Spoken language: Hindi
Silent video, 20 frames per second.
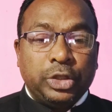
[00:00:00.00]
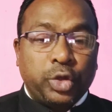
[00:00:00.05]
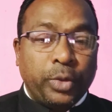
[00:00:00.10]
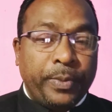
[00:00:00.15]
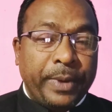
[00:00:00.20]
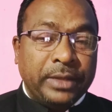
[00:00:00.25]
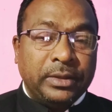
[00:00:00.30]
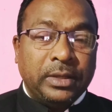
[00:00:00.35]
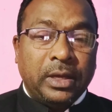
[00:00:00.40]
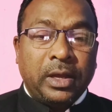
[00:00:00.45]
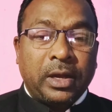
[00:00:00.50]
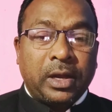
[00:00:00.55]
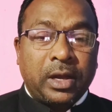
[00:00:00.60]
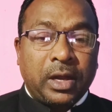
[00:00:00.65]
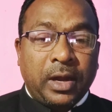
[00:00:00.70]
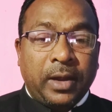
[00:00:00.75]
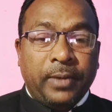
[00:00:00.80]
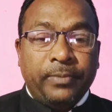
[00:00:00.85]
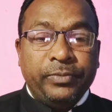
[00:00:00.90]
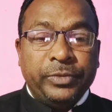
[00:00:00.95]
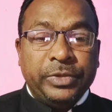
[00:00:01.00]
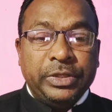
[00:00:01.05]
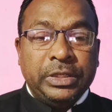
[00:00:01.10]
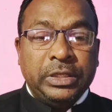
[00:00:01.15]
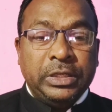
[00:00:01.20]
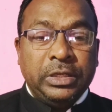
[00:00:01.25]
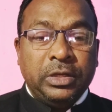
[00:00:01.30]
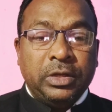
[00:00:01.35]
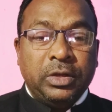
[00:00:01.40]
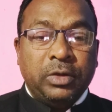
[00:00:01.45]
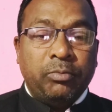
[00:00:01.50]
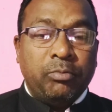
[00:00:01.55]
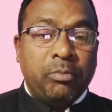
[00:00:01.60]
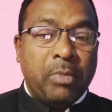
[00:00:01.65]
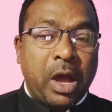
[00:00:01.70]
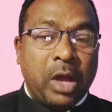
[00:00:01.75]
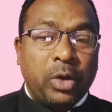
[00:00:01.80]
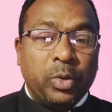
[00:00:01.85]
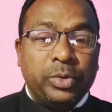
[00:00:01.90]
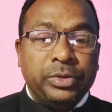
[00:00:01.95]
सुबेदार राम जी
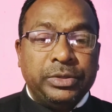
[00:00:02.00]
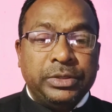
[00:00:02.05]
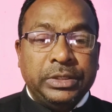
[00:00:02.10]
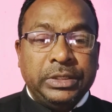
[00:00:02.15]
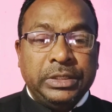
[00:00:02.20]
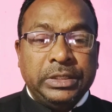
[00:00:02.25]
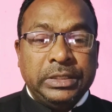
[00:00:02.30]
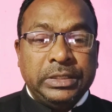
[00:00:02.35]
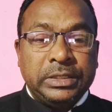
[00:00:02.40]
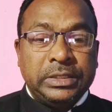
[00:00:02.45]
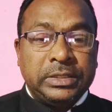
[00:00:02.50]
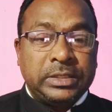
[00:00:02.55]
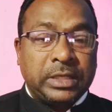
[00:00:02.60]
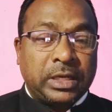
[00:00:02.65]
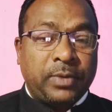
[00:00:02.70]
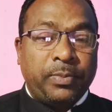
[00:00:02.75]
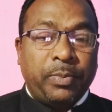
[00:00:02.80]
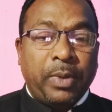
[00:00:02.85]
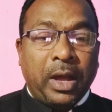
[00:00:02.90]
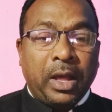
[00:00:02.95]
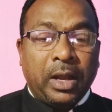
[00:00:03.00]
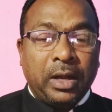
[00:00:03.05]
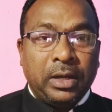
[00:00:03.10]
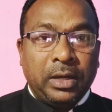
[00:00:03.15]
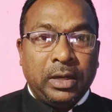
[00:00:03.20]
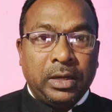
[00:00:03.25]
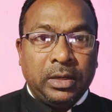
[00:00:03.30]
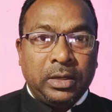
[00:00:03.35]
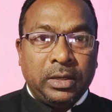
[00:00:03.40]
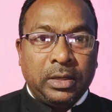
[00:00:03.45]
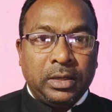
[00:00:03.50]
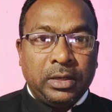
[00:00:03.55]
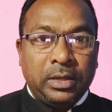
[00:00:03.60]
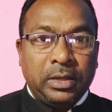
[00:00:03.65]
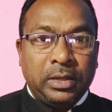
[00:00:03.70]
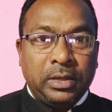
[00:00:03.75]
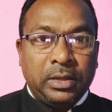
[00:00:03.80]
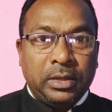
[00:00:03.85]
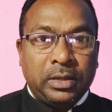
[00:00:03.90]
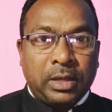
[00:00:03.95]
मालो जी सकपाल
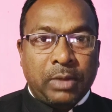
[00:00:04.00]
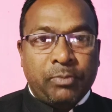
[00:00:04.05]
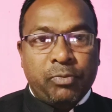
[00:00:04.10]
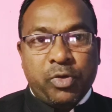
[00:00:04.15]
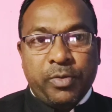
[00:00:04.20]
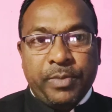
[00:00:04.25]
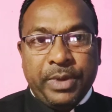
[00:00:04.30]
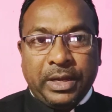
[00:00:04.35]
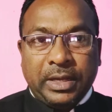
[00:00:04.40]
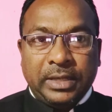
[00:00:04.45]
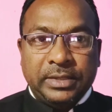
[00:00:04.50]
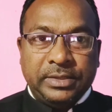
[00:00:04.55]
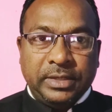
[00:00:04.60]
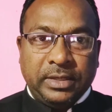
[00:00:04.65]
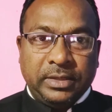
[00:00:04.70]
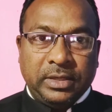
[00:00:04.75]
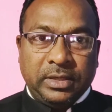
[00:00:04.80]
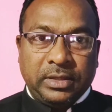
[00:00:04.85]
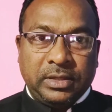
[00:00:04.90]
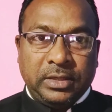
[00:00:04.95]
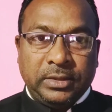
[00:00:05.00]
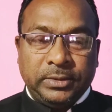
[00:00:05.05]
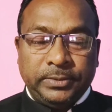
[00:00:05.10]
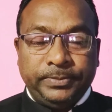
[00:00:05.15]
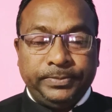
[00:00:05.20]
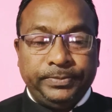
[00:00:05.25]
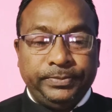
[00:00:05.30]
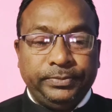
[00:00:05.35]
का भूमिका ज्यादा था